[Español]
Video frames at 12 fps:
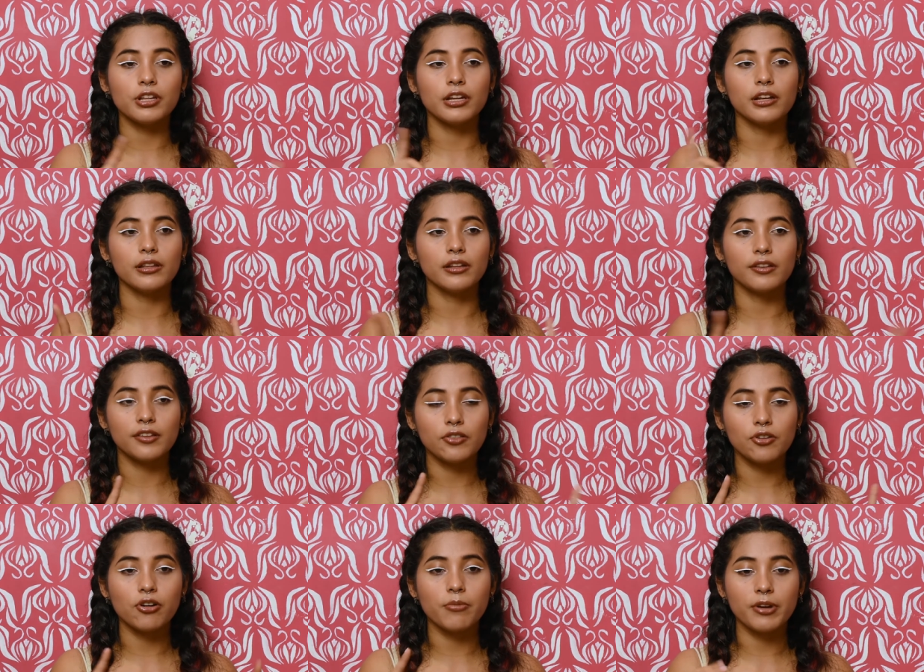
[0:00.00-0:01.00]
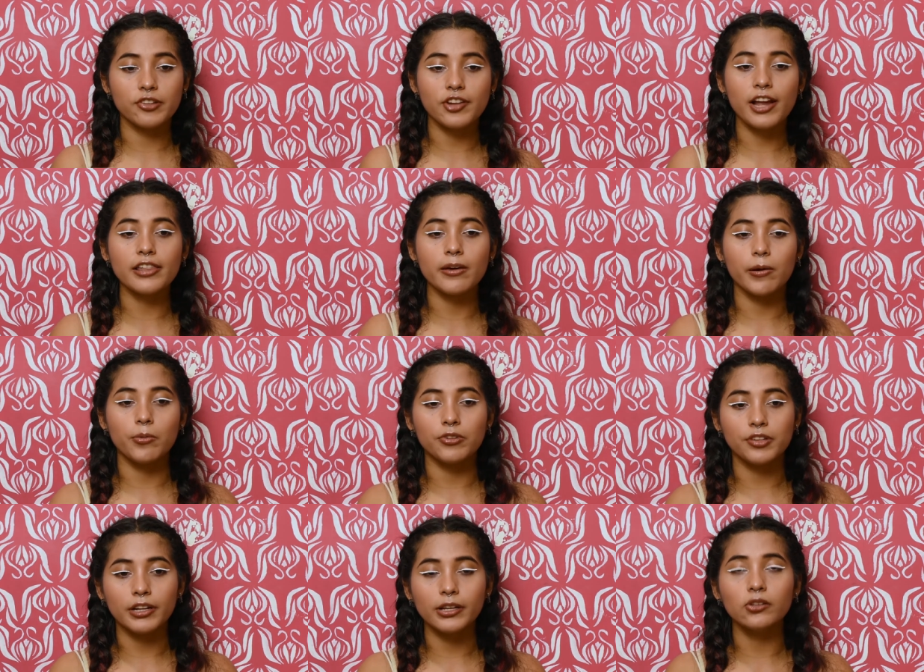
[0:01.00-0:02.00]
del, centro comercial, ya
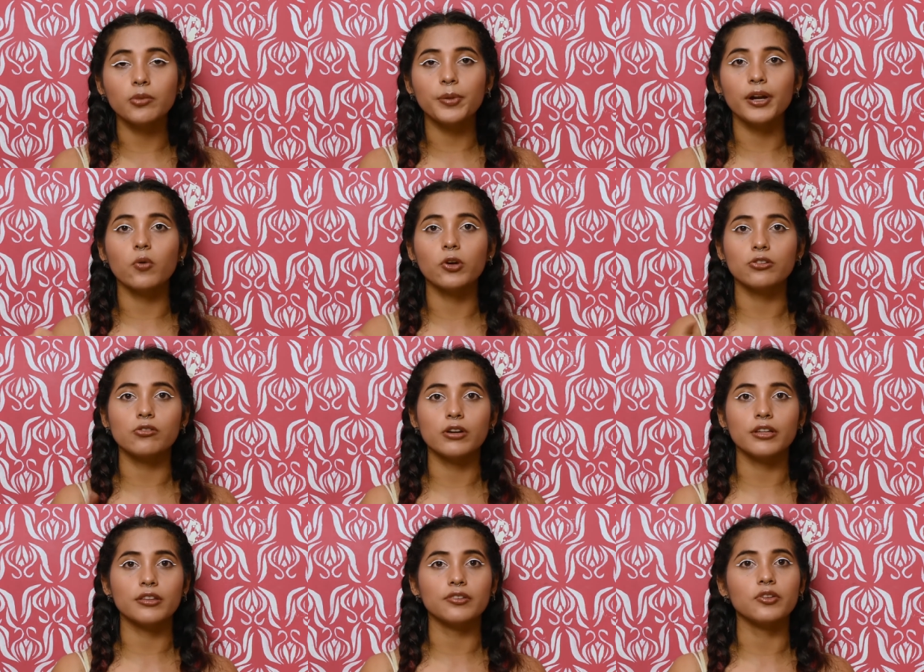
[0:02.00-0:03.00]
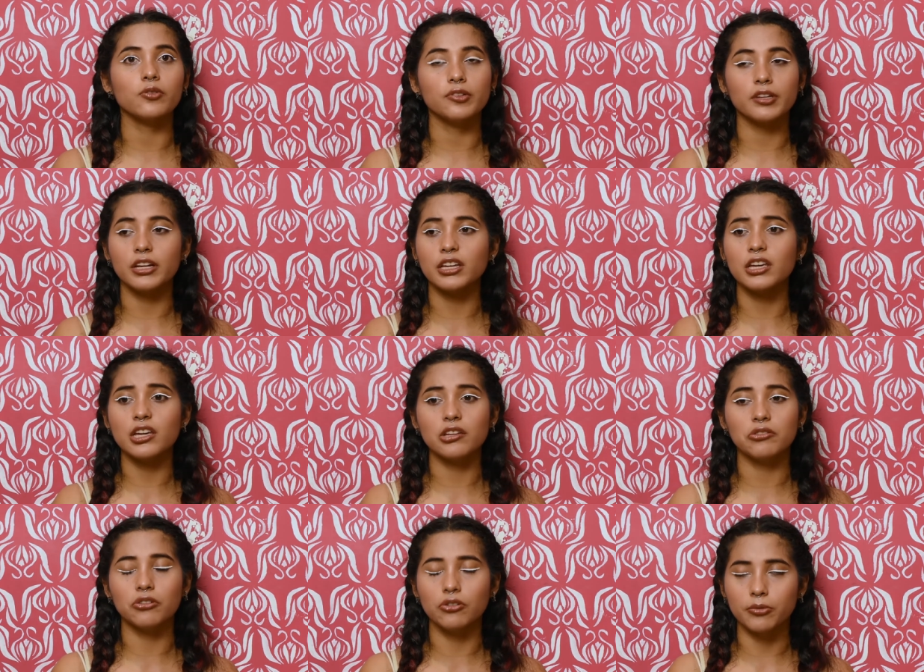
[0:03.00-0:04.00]
vamos saliendo para 4 y 45 estar aquí
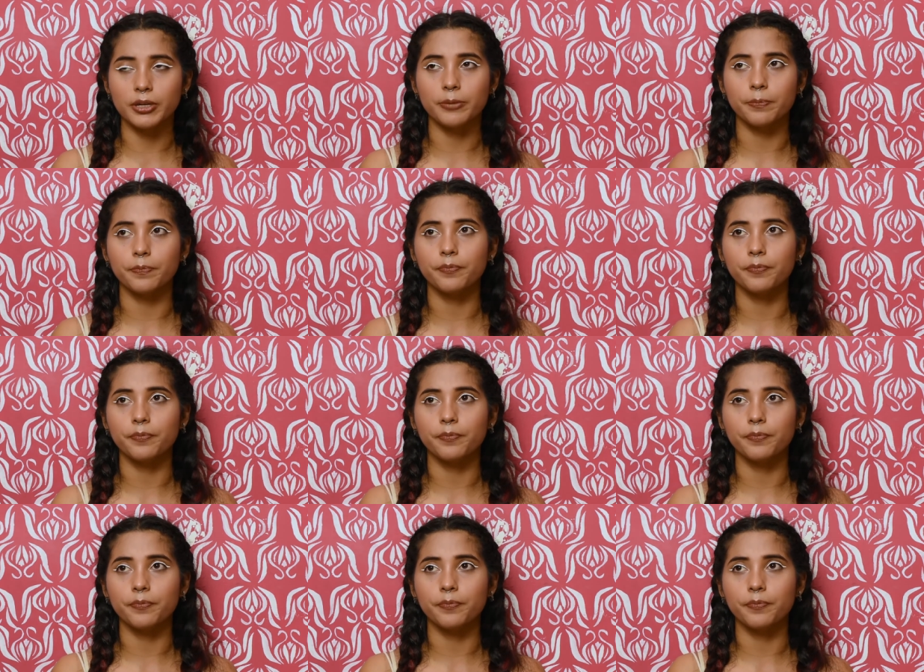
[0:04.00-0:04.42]
y todo bien.